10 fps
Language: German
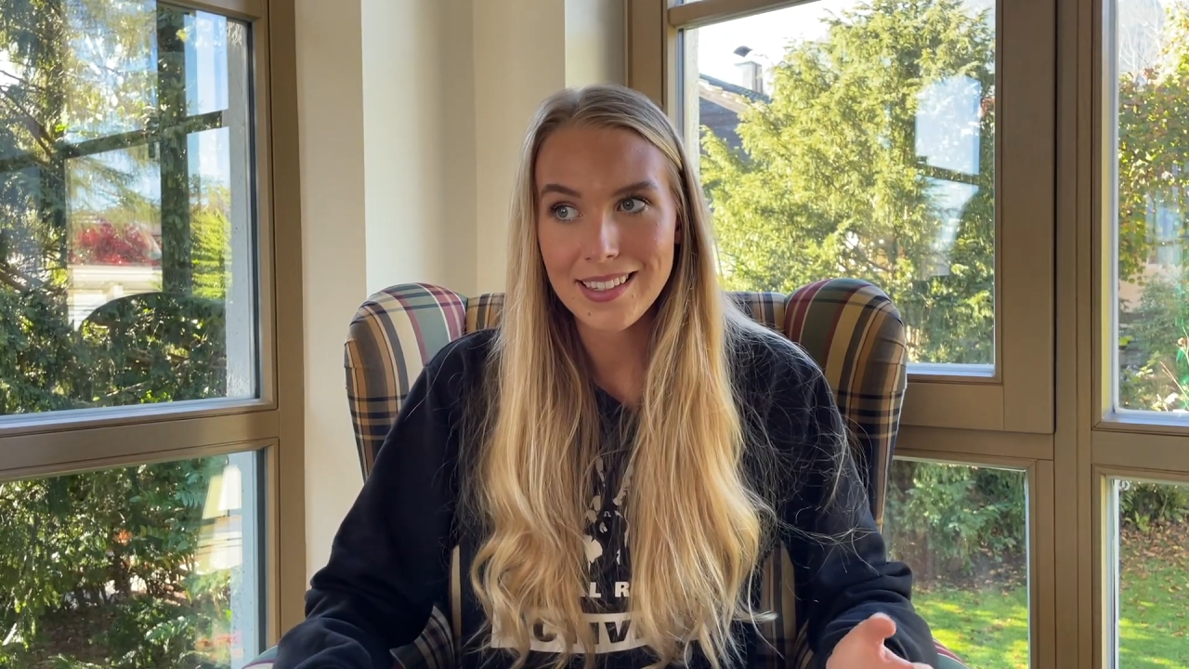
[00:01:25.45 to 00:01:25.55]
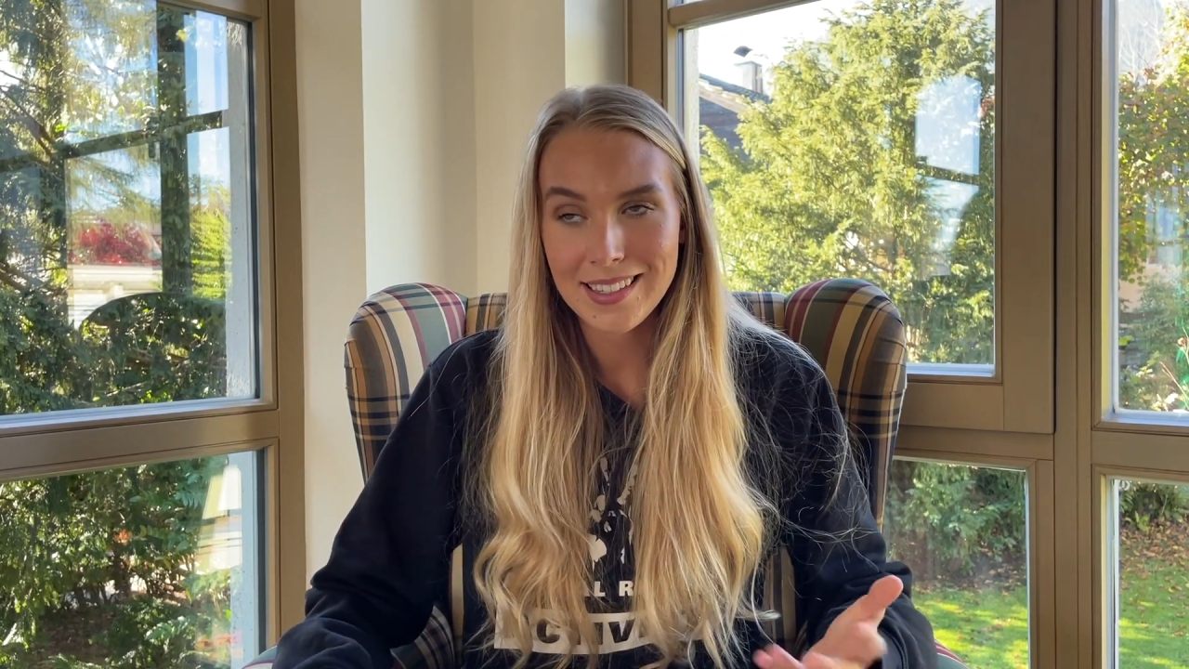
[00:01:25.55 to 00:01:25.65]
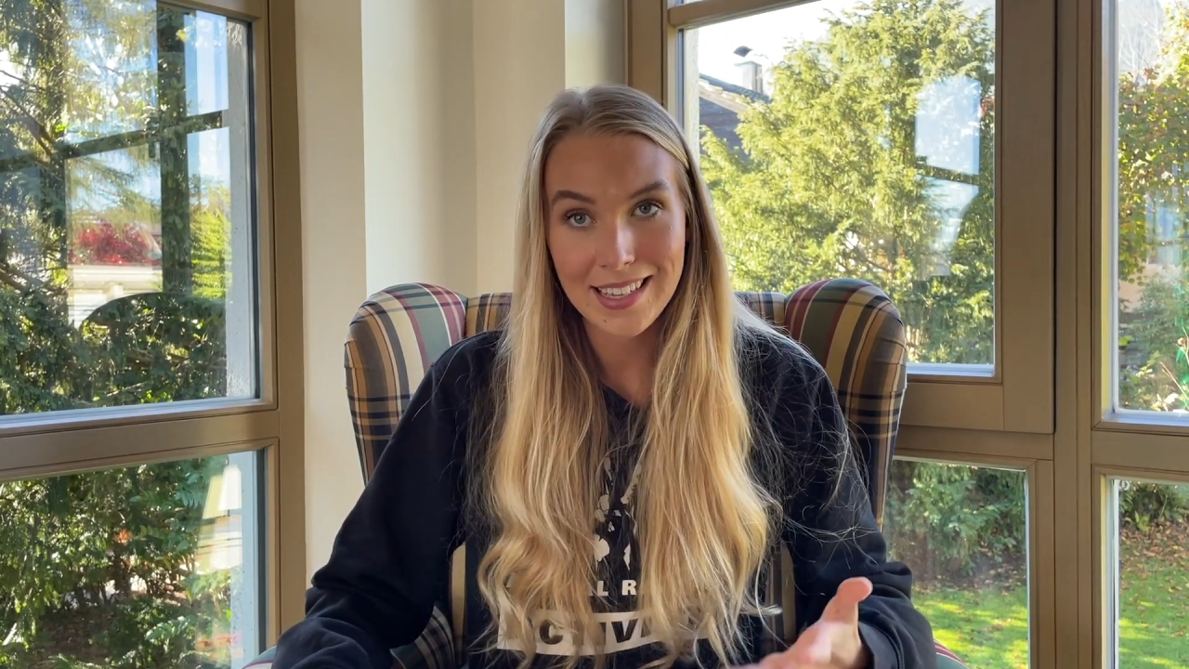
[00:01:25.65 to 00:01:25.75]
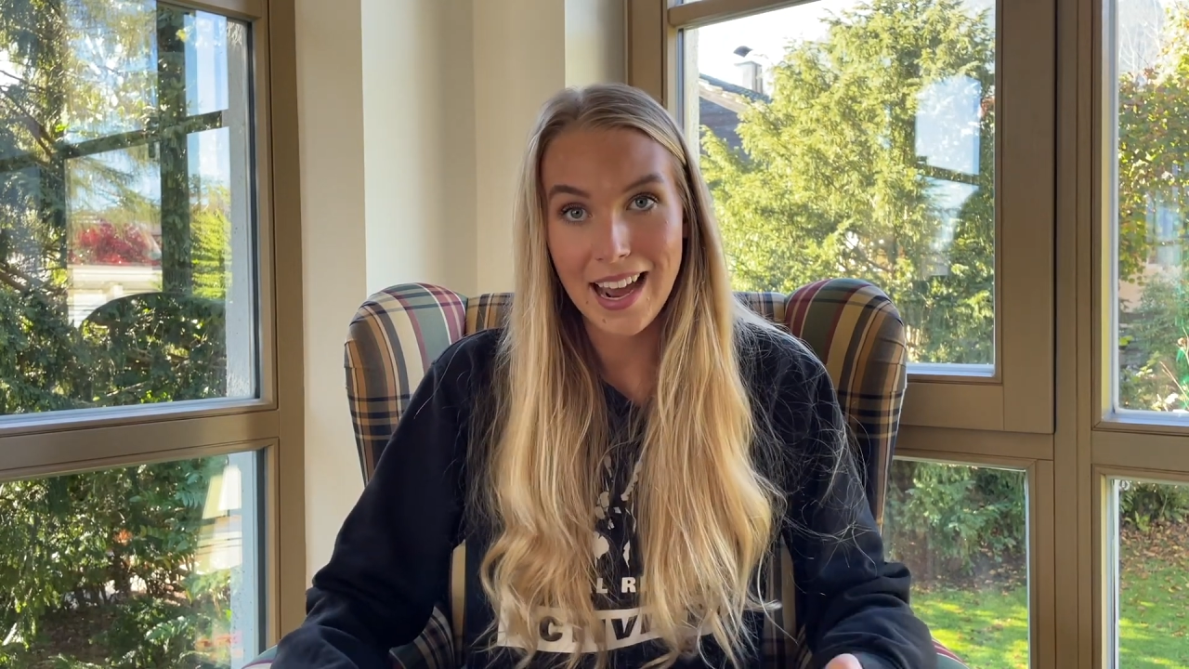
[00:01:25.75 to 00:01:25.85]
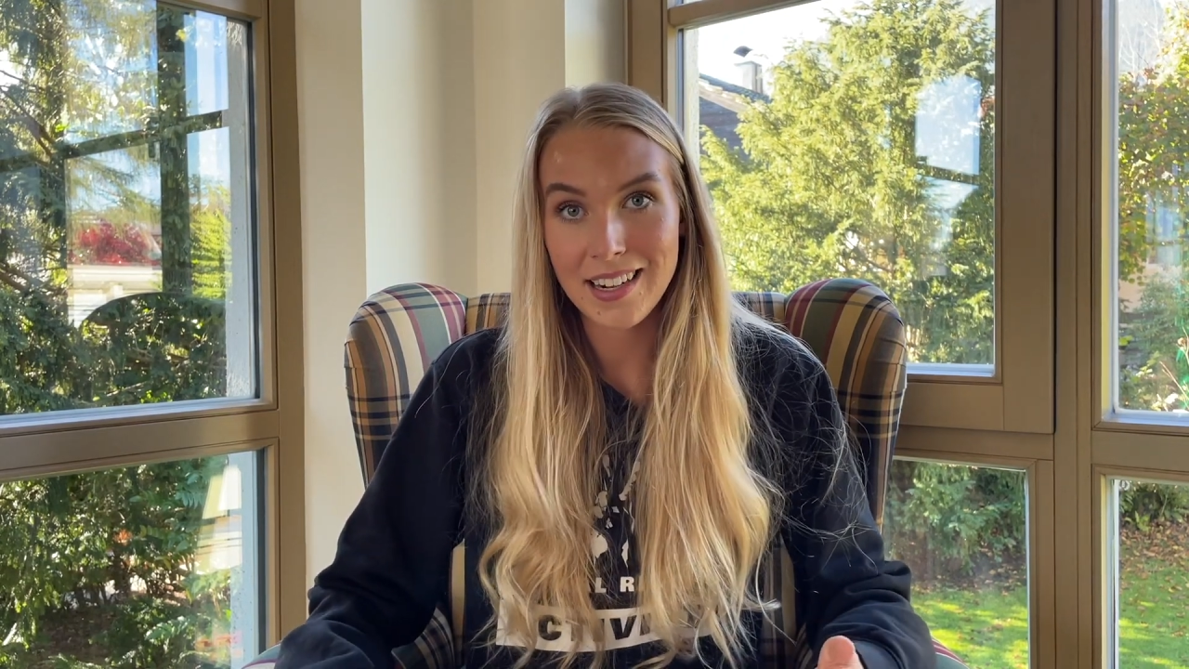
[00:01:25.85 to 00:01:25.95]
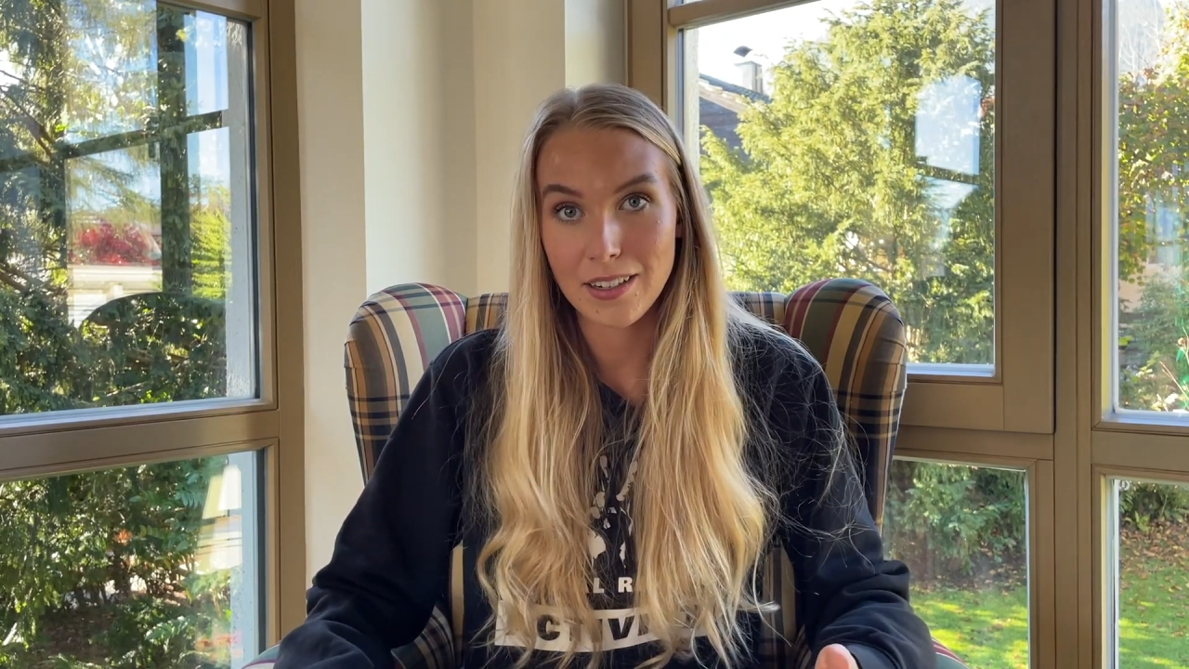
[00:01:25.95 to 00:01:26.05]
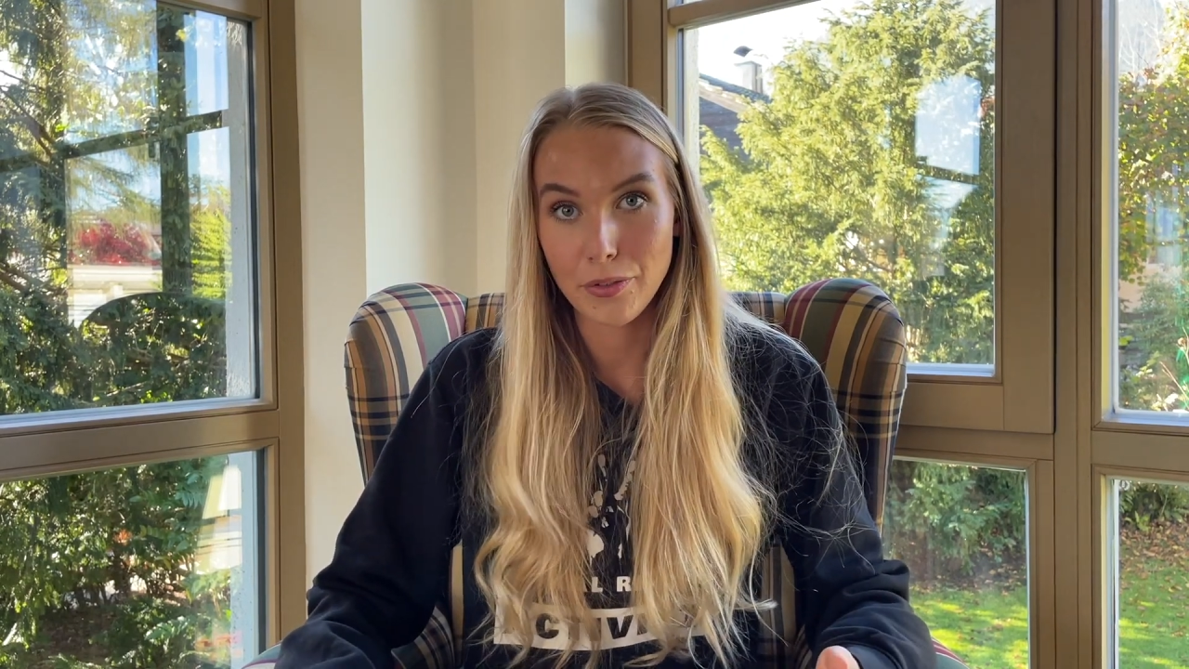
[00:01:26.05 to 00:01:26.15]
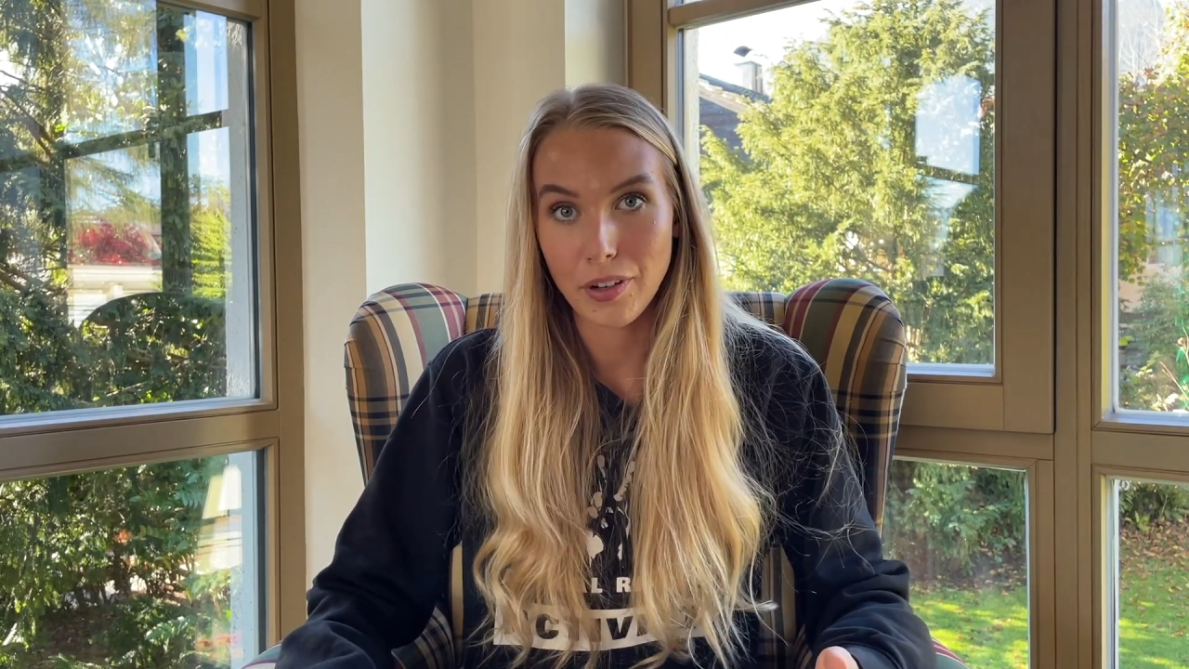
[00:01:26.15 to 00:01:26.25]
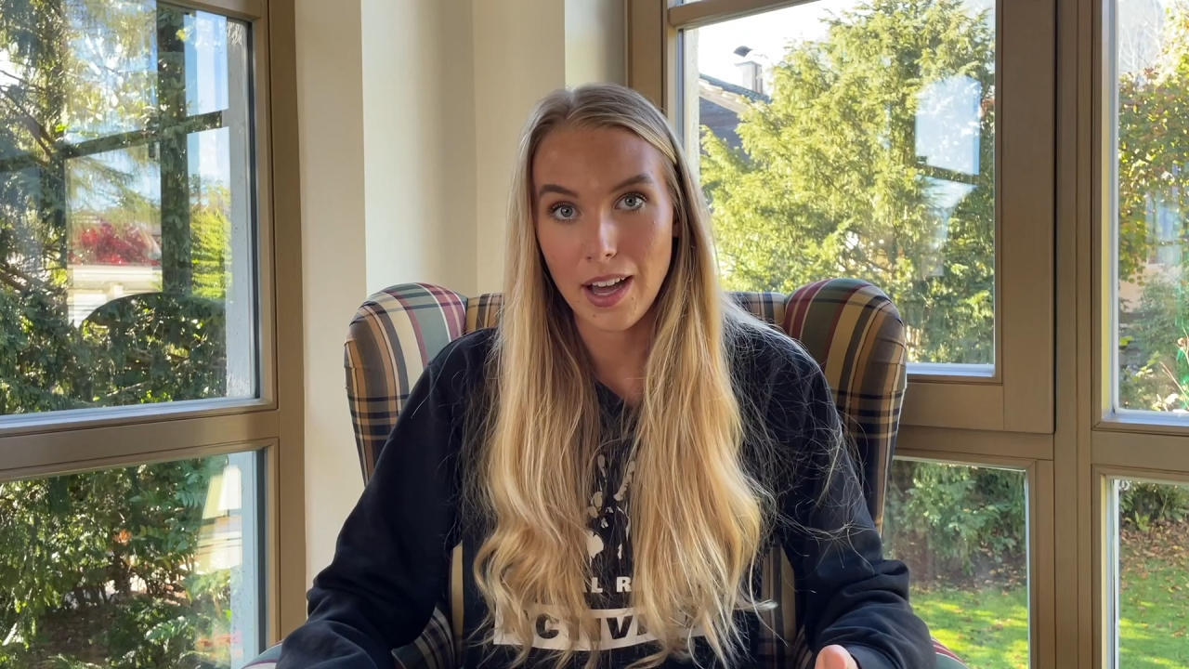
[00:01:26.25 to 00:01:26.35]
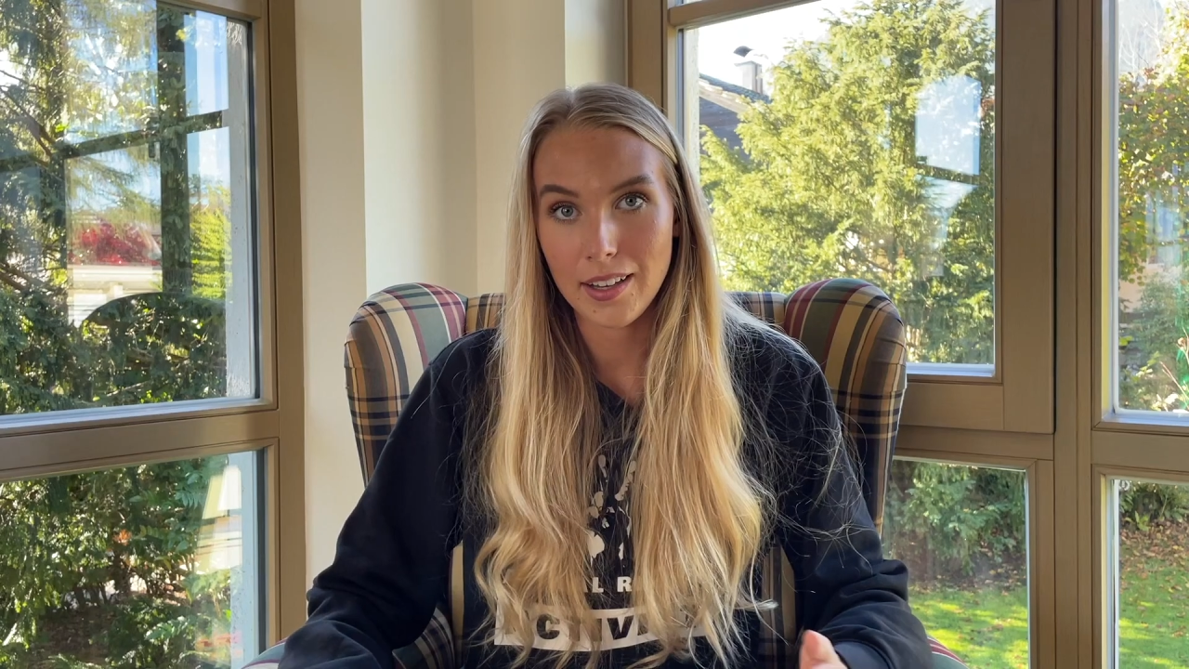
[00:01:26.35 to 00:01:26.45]
ist die andere
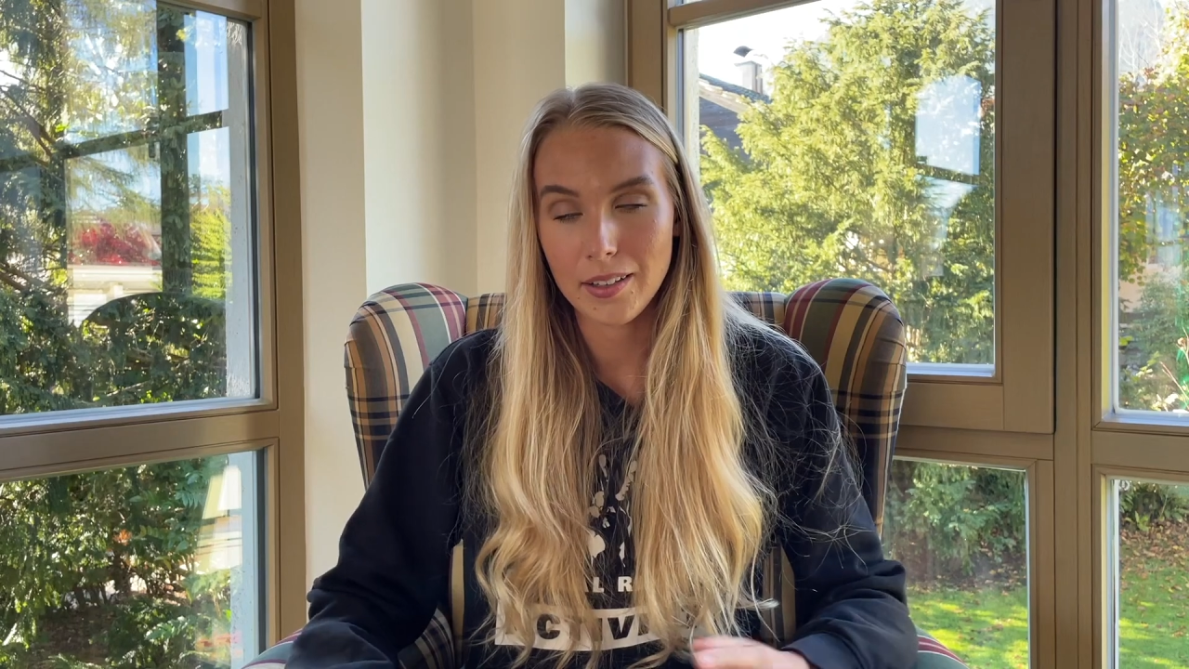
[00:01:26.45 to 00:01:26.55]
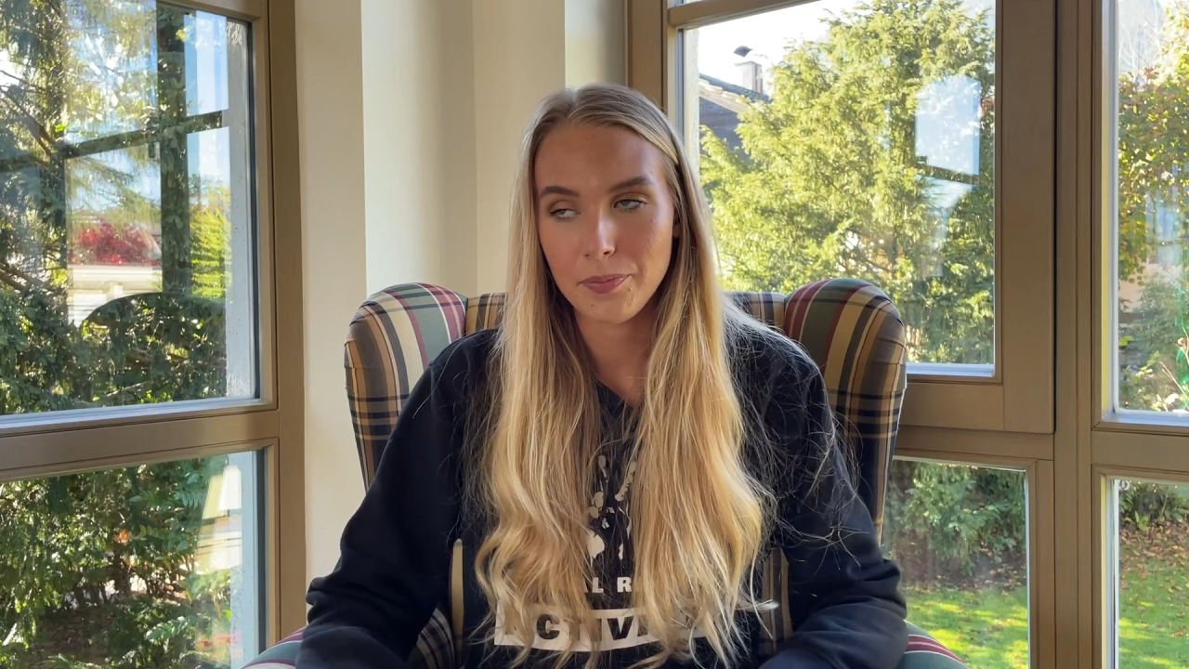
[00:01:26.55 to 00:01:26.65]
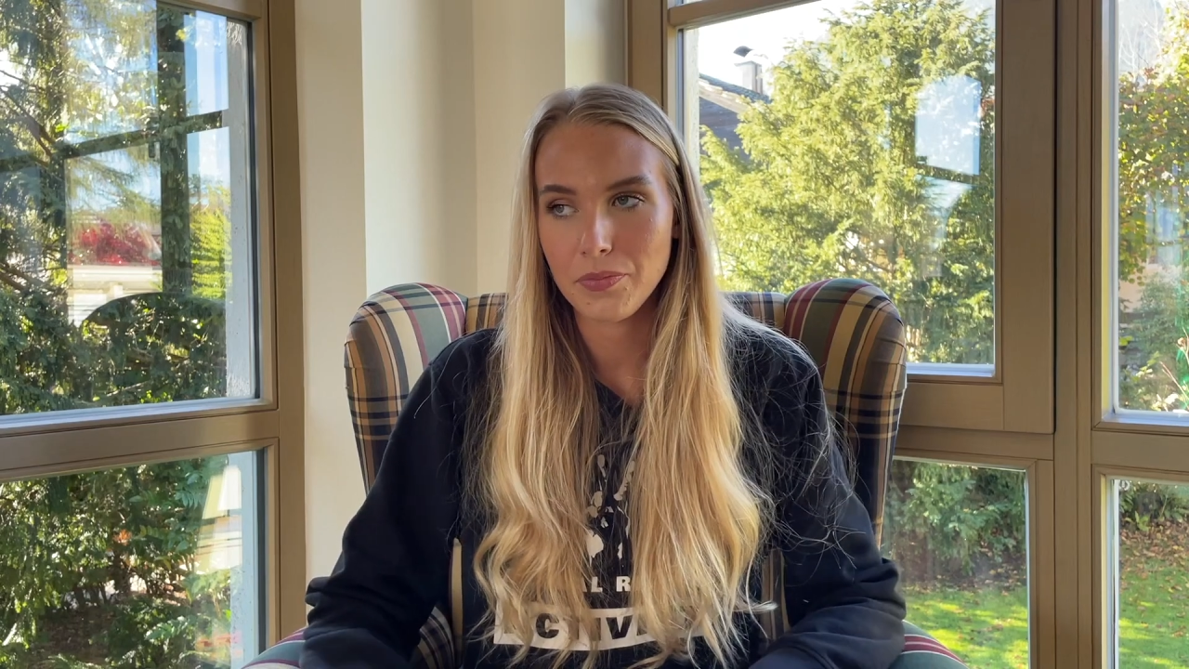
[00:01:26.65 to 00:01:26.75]
Frage.